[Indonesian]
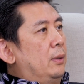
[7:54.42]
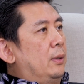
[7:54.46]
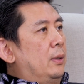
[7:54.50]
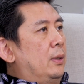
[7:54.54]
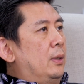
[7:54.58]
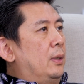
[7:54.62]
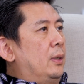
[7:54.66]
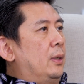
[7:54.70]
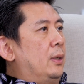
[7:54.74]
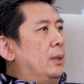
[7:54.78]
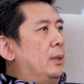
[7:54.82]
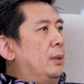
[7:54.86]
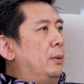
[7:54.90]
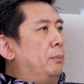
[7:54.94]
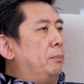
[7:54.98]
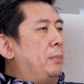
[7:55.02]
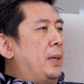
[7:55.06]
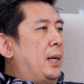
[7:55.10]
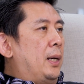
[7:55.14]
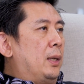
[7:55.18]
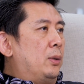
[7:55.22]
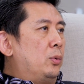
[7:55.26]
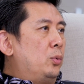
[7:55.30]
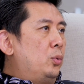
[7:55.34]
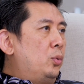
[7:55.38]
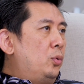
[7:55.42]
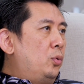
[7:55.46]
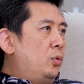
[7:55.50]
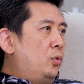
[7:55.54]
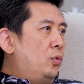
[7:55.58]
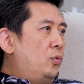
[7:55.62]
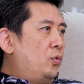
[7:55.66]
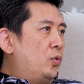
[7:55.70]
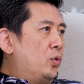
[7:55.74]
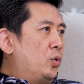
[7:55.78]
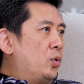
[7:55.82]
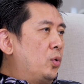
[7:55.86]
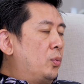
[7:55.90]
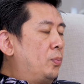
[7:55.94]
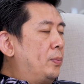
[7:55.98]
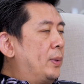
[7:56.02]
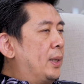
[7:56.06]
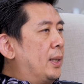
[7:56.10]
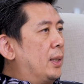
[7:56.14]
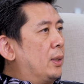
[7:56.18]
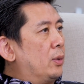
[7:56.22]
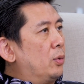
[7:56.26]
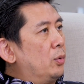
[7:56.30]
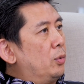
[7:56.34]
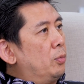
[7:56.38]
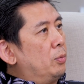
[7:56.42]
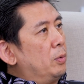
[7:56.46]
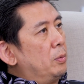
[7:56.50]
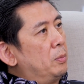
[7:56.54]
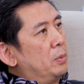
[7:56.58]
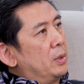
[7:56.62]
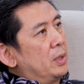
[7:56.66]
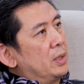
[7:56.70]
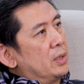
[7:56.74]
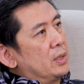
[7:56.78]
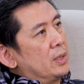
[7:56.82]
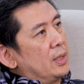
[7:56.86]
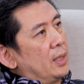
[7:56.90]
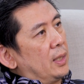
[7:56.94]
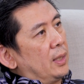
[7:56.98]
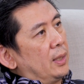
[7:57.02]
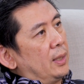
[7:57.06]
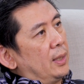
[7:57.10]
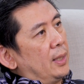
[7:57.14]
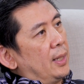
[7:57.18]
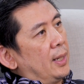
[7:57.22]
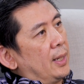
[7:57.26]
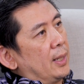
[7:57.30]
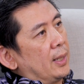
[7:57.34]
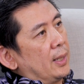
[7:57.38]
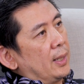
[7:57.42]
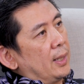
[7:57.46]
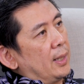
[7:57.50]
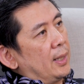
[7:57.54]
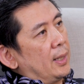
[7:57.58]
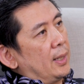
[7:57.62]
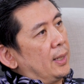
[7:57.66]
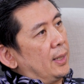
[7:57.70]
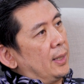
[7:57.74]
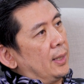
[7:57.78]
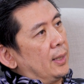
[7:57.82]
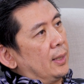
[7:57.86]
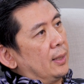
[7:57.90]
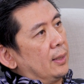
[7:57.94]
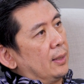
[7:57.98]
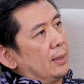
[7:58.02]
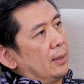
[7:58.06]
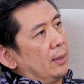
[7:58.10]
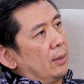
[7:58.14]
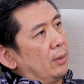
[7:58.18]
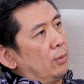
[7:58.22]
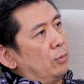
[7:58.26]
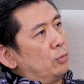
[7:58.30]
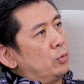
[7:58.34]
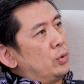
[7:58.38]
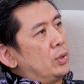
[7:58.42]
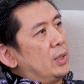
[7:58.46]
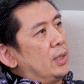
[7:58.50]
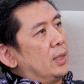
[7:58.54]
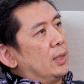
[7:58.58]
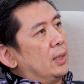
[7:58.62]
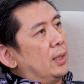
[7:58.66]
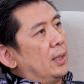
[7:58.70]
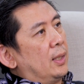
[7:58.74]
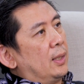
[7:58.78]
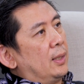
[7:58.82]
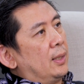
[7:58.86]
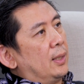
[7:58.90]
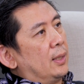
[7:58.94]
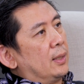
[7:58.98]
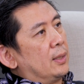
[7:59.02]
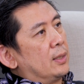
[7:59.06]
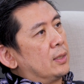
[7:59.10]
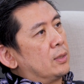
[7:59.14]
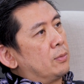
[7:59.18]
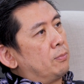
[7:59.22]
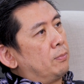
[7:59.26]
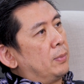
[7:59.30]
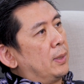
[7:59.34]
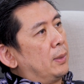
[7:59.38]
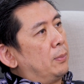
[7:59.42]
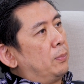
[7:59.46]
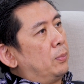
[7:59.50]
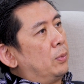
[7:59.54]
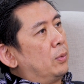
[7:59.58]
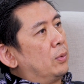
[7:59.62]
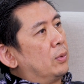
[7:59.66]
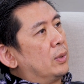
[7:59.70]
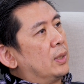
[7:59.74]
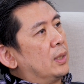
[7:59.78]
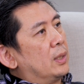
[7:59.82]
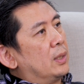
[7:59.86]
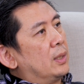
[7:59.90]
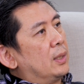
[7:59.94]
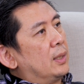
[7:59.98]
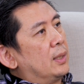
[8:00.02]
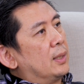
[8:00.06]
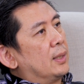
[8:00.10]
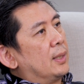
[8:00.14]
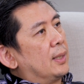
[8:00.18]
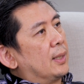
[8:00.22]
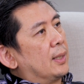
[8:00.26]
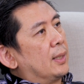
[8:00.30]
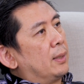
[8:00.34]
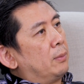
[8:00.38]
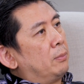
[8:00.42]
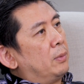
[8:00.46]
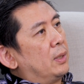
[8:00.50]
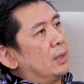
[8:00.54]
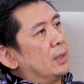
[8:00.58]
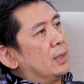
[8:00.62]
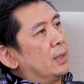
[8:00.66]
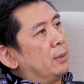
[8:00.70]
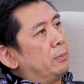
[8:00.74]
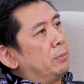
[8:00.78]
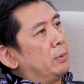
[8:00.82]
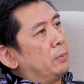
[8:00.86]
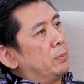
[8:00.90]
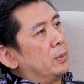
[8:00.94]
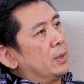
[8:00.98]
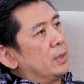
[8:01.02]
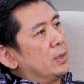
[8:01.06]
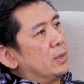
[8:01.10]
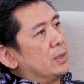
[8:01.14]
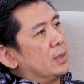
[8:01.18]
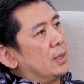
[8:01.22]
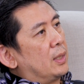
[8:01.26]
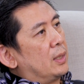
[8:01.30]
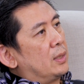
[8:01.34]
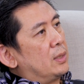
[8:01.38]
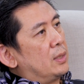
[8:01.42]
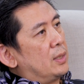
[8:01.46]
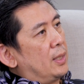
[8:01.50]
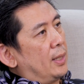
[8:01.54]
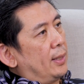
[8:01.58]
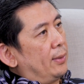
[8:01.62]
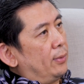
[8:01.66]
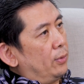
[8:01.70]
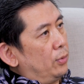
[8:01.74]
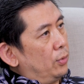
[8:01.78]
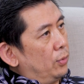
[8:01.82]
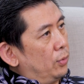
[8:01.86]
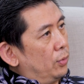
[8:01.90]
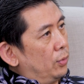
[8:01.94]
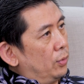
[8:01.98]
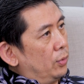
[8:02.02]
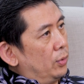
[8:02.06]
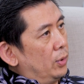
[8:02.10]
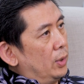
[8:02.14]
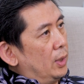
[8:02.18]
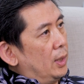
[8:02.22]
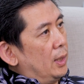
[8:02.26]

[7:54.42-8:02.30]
eh, paru, foto paru, pemeriksaan darah. Kalau usianya di atas 40 nanti kita akan minta pemeriksaan jantung